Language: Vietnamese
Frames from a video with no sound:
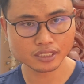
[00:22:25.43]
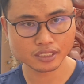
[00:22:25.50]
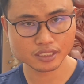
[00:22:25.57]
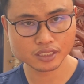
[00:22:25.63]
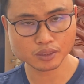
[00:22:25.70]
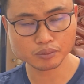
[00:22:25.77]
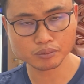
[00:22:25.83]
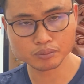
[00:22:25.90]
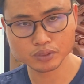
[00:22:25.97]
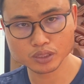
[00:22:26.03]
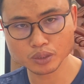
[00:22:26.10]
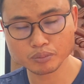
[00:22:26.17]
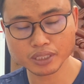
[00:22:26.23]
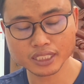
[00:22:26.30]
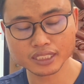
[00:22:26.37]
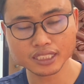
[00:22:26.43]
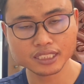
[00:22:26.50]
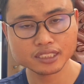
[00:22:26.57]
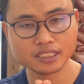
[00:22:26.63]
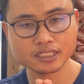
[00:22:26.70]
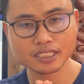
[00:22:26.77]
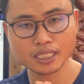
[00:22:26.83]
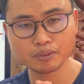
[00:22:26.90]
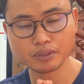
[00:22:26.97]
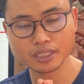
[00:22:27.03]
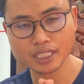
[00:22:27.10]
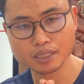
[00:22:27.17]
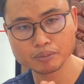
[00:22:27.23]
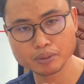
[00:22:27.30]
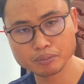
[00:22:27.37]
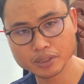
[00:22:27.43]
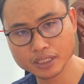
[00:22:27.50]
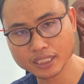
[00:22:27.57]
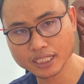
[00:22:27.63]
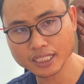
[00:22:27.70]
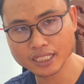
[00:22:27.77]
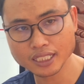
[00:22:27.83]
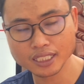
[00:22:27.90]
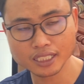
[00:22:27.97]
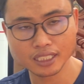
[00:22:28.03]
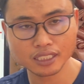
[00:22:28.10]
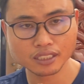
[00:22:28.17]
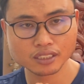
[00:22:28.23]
nhầm xôm khăn tay chia sài vòng này bằng miền ca